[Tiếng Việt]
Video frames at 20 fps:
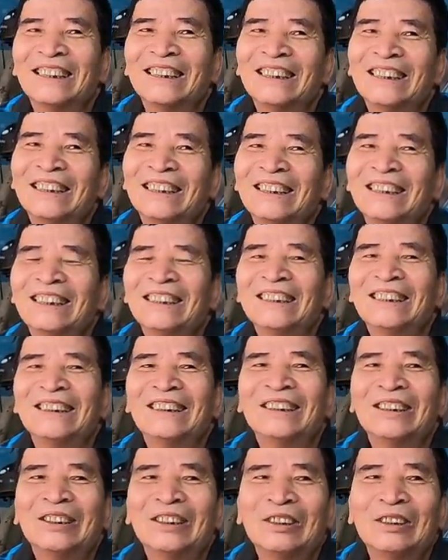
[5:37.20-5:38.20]
à, trong
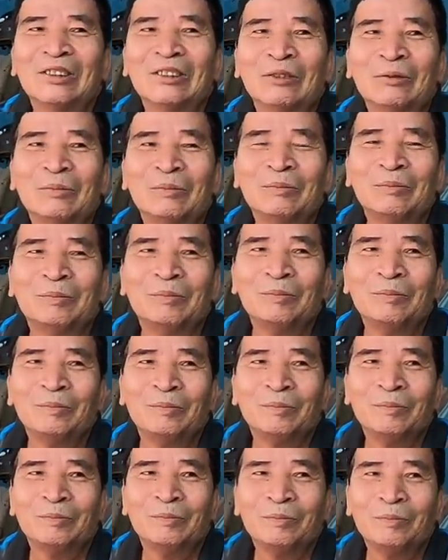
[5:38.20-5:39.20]
cái phần tâm linh thì
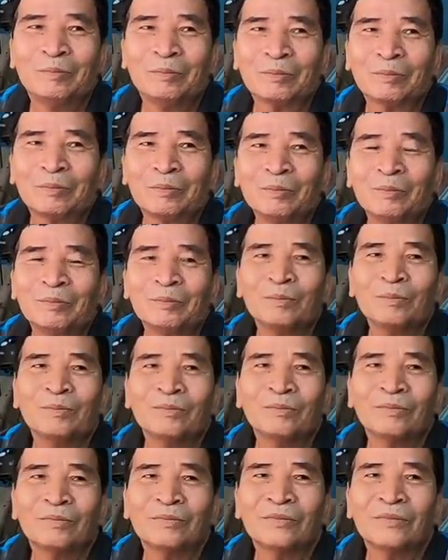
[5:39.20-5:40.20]
chú có thấy
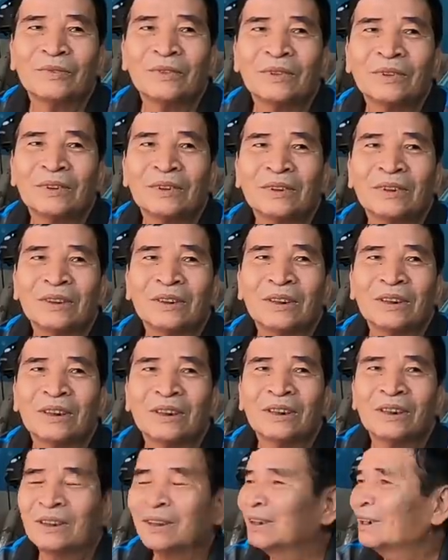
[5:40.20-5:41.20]
thường thấy thiếu út về không
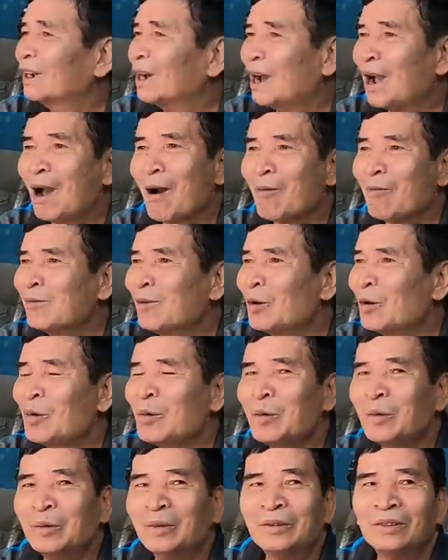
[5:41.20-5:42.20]
không
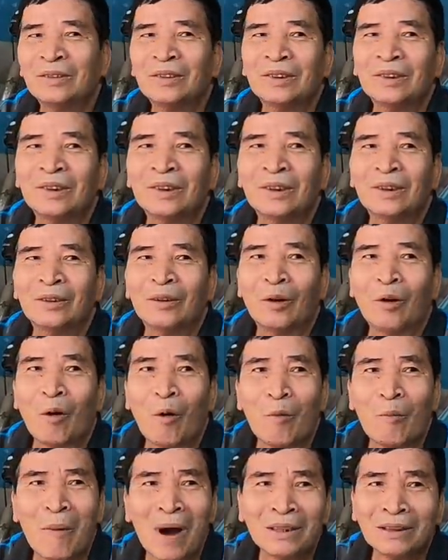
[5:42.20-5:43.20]
luôn không thấy về
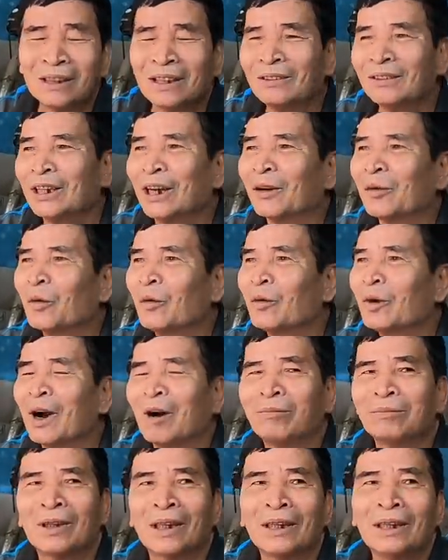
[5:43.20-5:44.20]
hồi mất tới giờ luôn
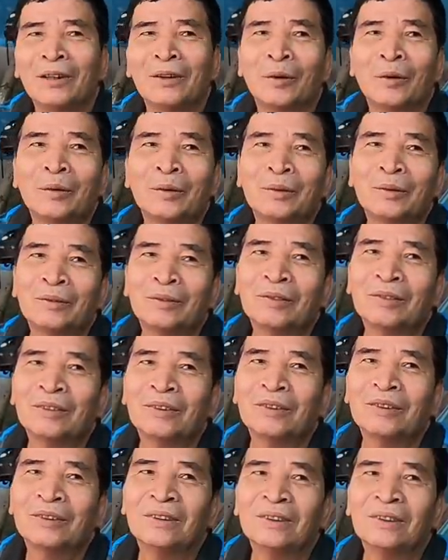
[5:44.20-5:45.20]
không thấy luôn
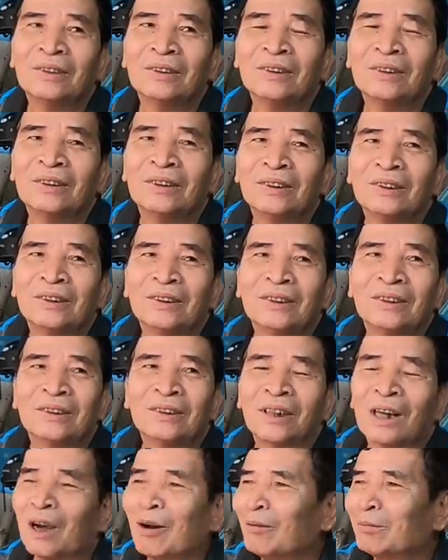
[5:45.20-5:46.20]
không thấy luôn
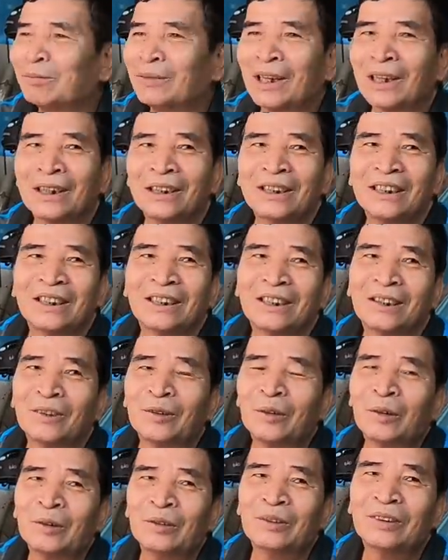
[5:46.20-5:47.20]
không thấy gì
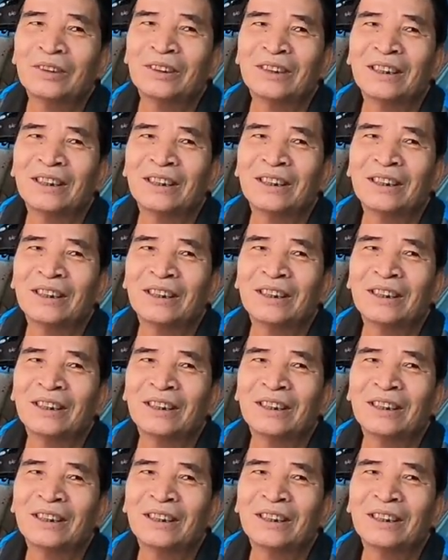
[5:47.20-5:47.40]
luôn